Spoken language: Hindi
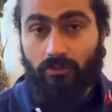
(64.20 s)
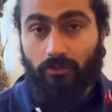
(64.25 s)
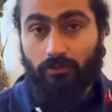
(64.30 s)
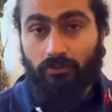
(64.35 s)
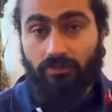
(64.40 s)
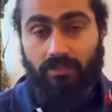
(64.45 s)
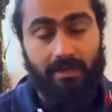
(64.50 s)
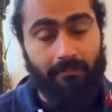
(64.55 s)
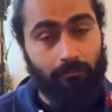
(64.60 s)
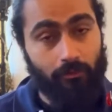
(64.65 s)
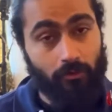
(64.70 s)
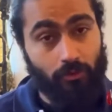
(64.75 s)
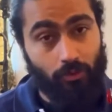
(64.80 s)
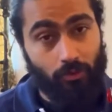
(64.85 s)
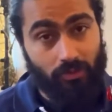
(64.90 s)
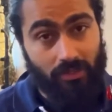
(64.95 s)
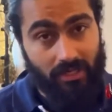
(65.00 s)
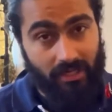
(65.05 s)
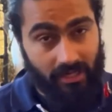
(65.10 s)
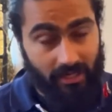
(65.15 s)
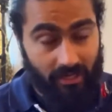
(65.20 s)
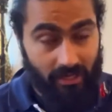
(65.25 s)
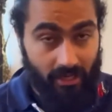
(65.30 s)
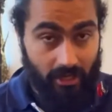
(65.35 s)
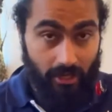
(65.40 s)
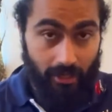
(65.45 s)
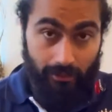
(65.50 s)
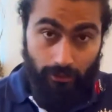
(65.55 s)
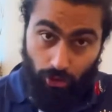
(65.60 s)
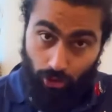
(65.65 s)
सोचते आपको सो जाना
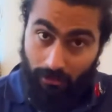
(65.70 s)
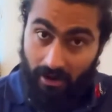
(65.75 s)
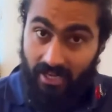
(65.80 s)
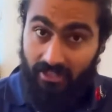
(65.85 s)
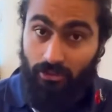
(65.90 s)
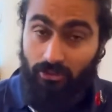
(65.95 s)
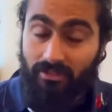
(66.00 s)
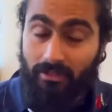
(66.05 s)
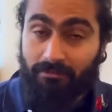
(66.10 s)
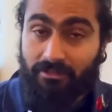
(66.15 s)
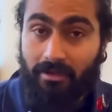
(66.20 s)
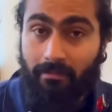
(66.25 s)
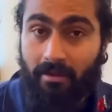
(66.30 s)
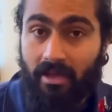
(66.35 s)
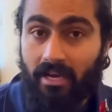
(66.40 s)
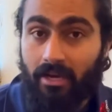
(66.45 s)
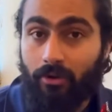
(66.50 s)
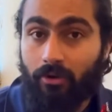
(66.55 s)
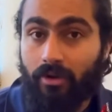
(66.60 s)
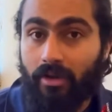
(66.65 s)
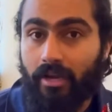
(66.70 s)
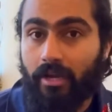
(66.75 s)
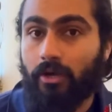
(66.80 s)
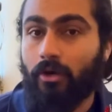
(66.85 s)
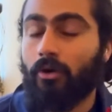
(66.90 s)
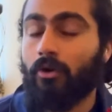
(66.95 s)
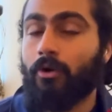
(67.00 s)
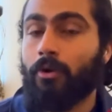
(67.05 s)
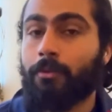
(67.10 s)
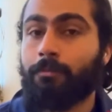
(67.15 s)
है सुबह जो सबसे पहले उठ रहे
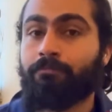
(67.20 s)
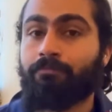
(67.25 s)
हो